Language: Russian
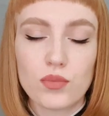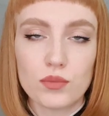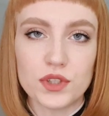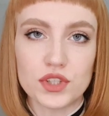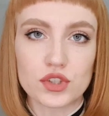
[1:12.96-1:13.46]

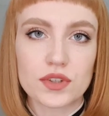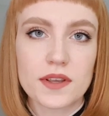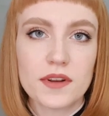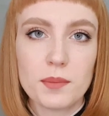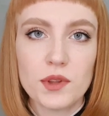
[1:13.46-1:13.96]
Помните, что
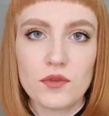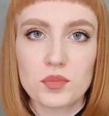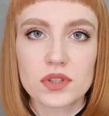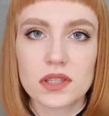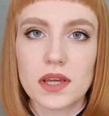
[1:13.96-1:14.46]
со времени
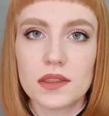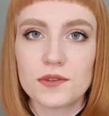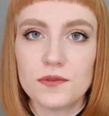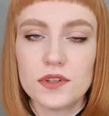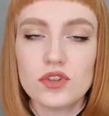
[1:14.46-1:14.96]
выпуска
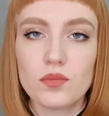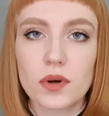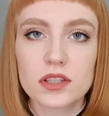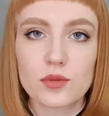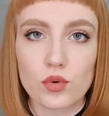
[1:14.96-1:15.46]
данного видео
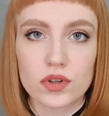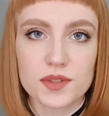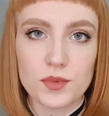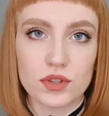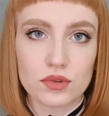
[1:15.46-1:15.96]
банк мог
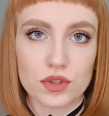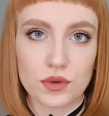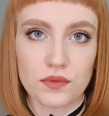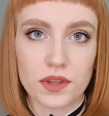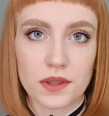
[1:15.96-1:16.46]
изменить
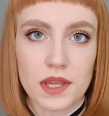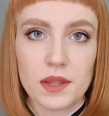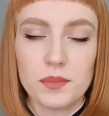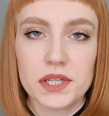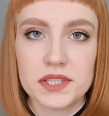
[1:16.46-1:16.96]
условия –
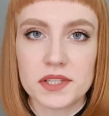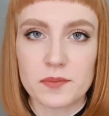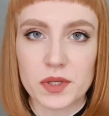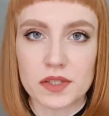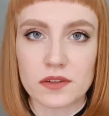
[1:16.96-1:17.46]
Перейдите
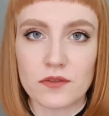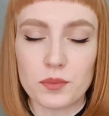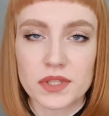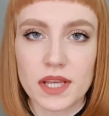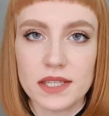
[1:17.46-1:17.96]
по ссылке в
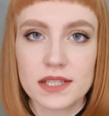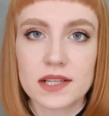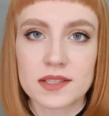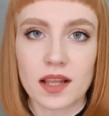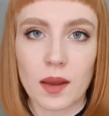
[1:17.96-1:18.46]
описании
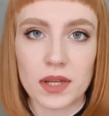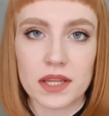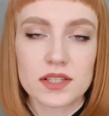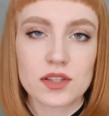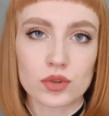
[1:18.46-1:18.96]
для
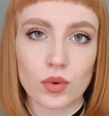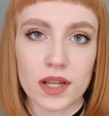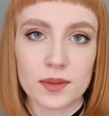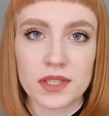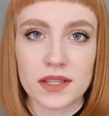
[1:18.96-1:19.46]
ознакомления с
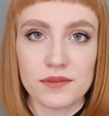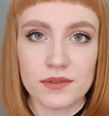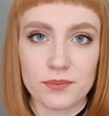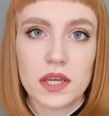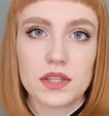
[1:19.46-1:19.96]
актуальным
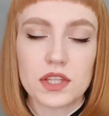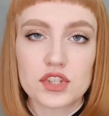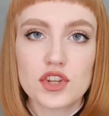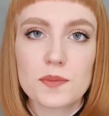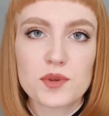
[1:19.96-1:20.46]
тарифом.
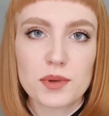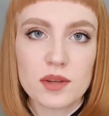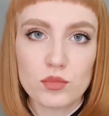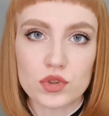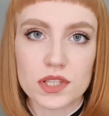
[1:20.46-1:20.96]
Начнем с
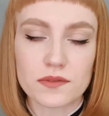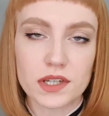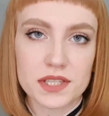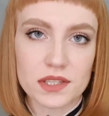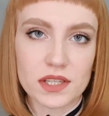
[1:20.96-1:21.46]
преимуществ
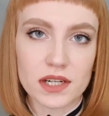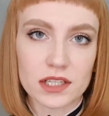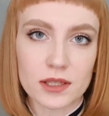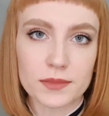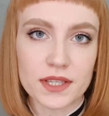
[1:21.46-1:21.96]
кредитной
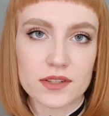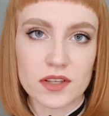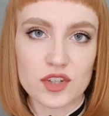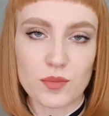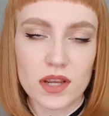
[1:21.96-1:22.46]
карты МТС
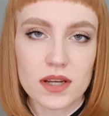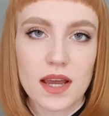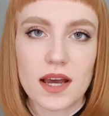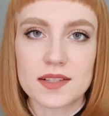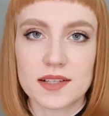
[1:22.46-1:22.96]
кэшбэк,
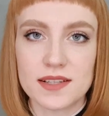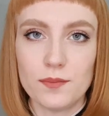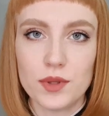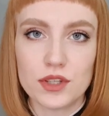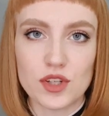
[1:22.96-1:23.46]
а
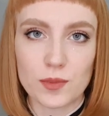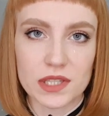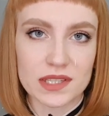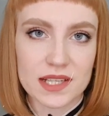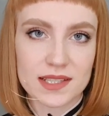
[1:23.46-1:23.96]
затем перейдем
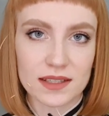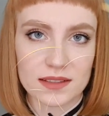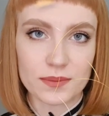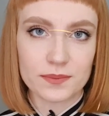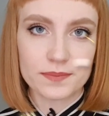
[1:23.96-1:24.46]
к
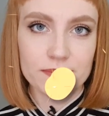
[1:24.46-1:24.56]
недостаткам.